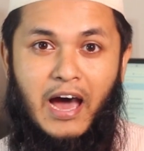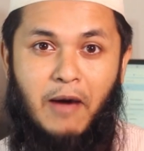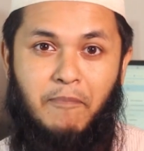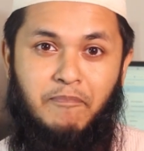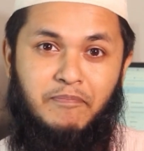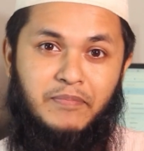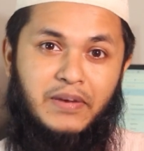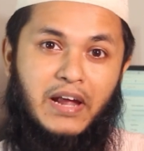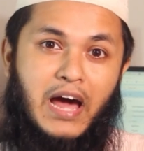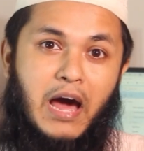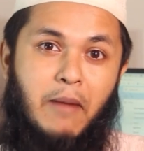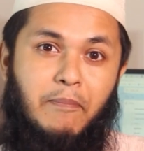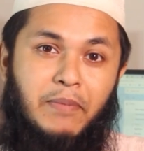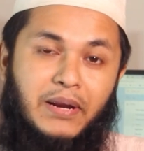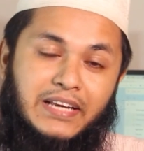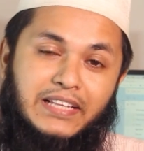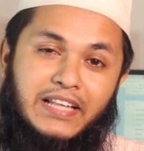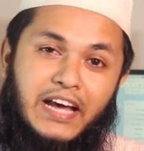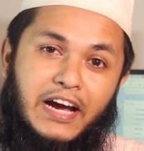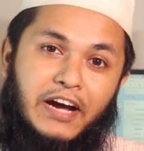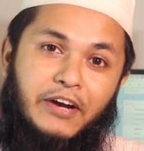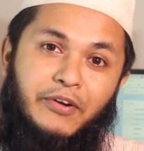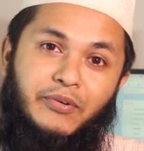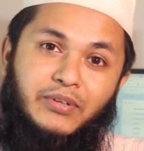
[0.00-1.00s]
আপনা আপনাকে
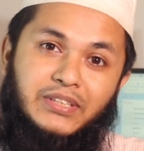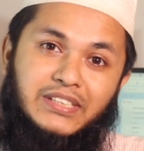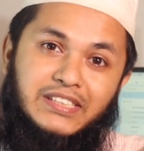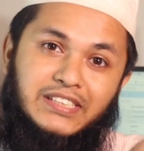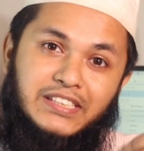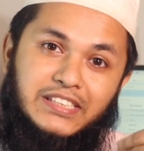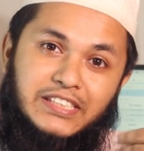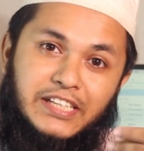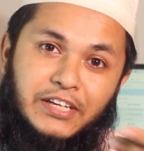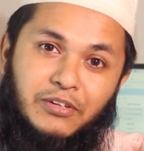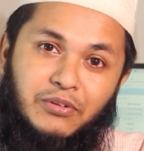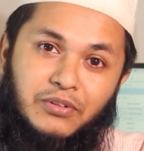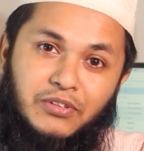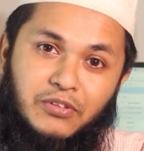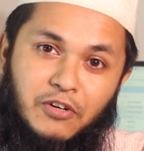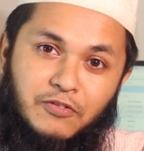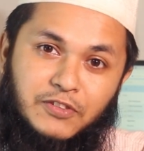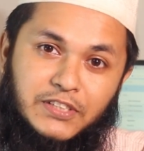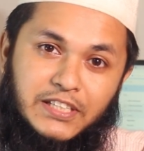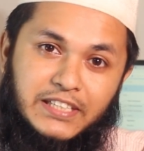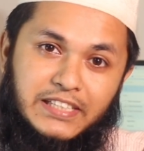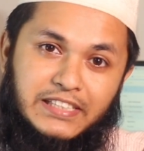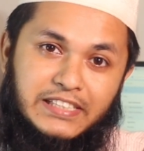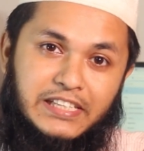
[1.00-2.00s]
দেখানো হয়েছে যে যে কোনো
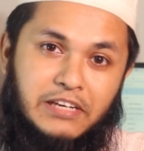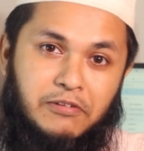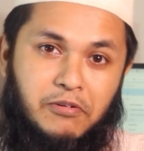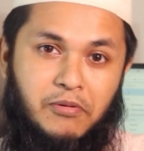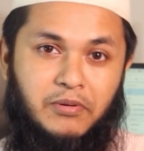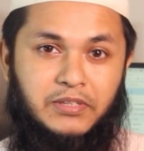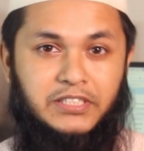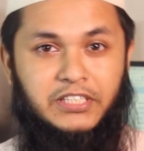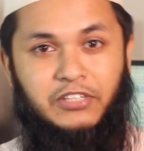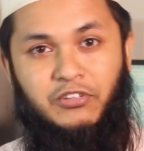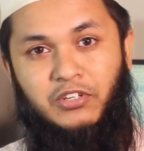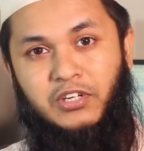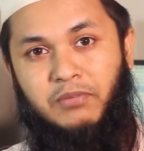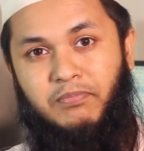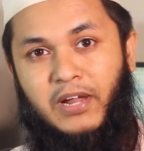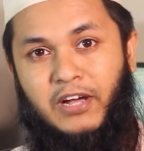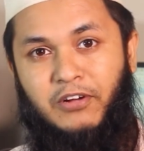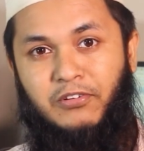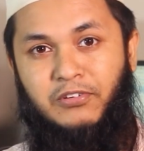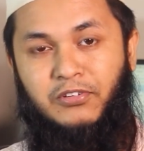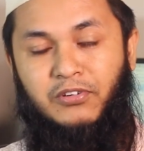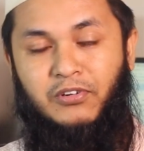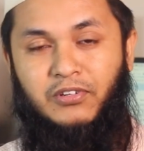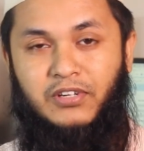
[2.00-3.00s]
ওয়েবসাইটে গিয়ে এইভাবে যে কোনো
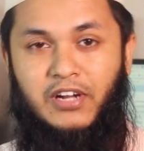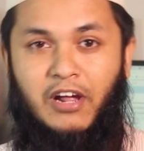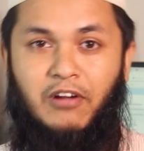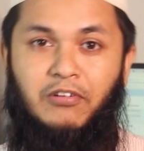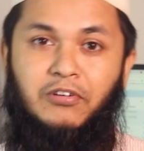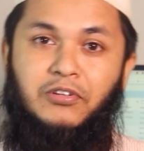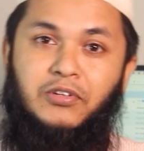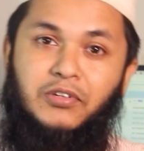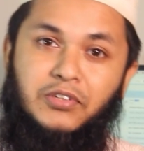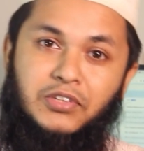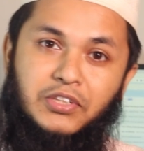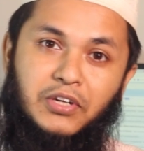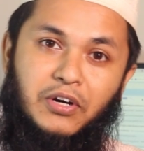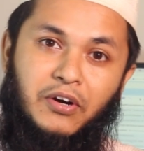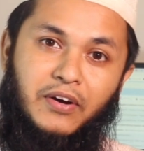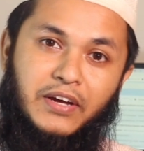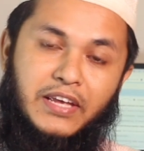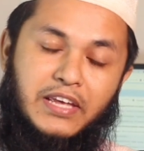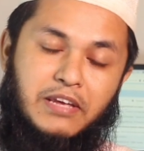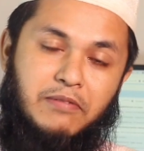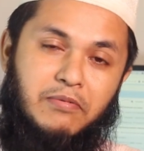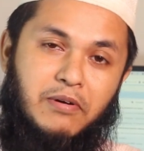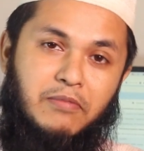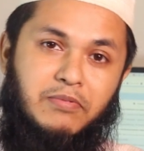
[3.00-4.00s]
প্লাগনগুলো ডাউনলোড করতে
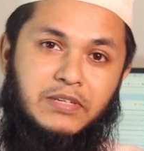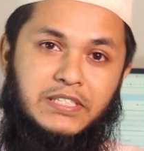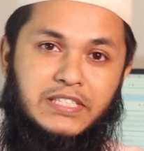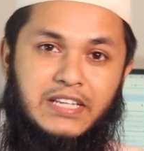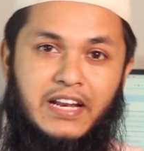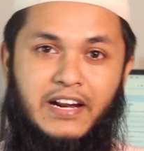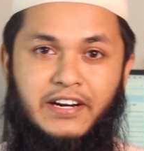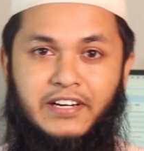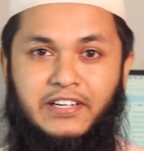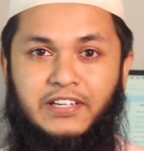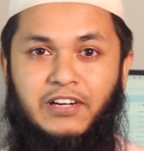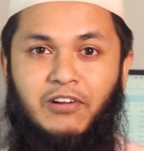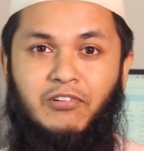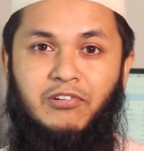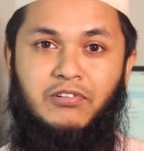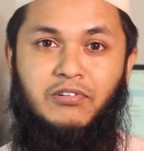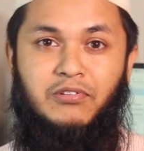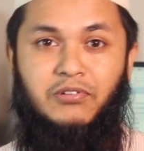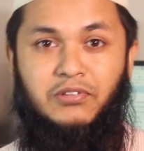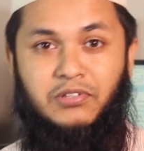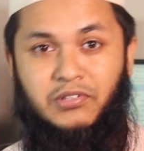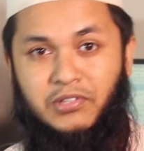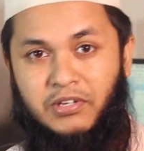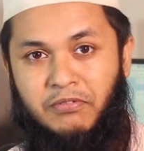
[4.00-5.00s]
হয় এইভাবে স্লাইডার ডাউনলোড
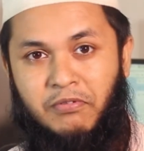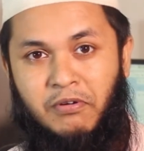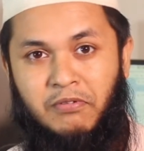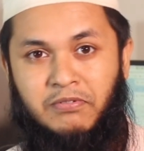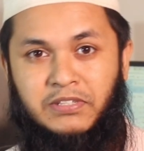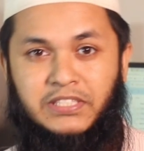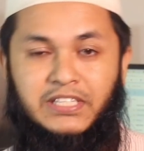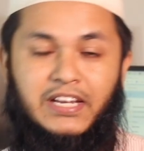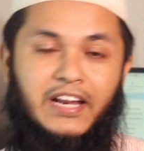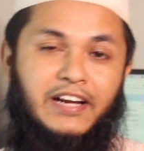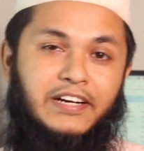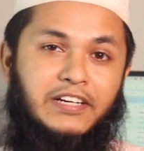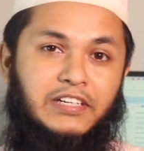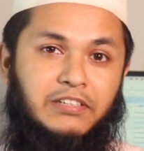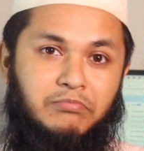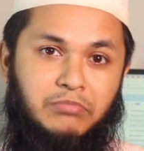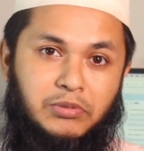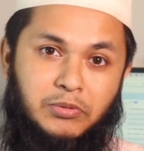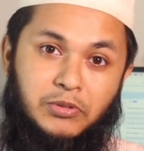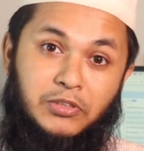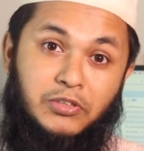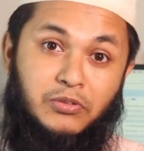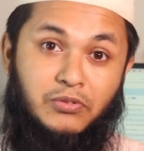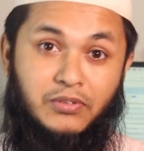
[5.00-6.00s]
করতে হয় এইভাবে স্লাইডার
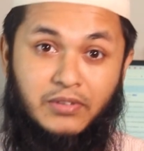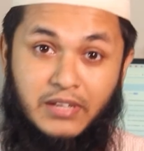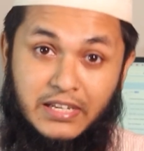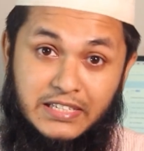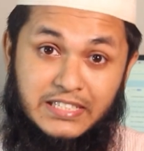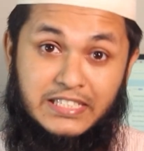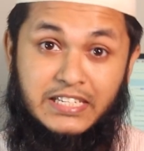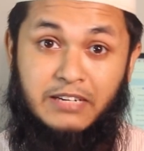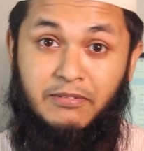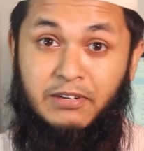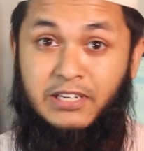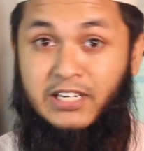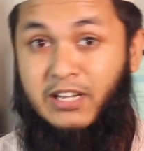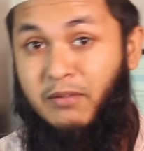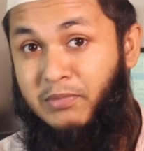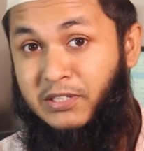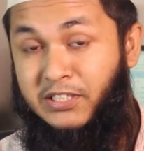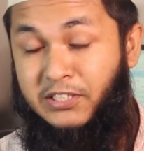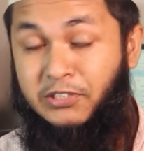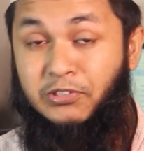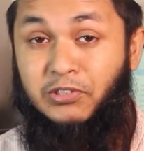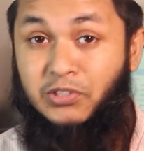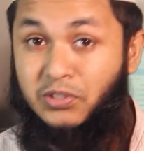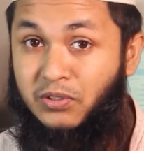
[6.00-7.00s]
বিভিন্ন এই এইচটিএমএল
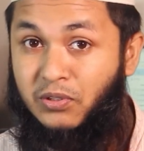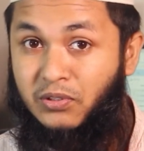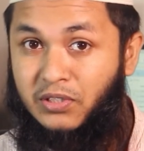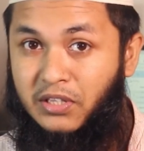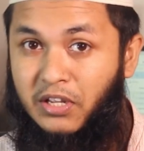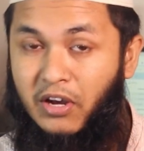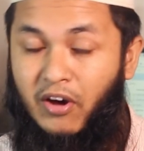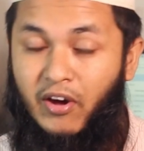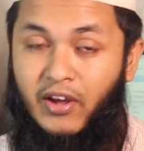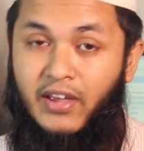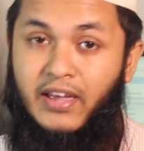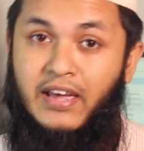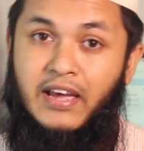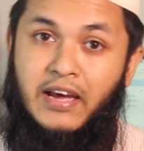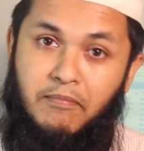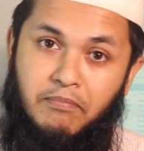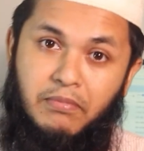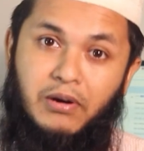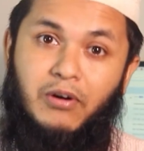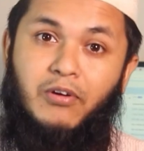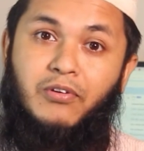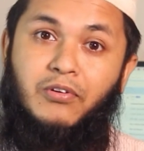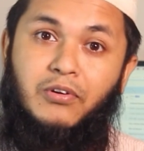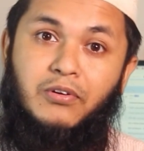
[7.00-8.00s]
ট্যাম্পলেট ইউজ করতে হয়
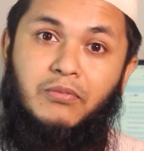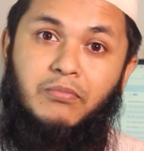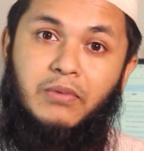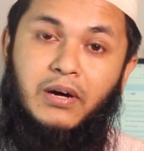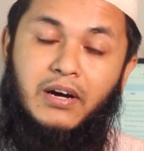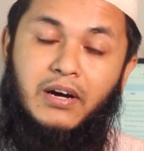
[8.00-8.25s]
বা অন্য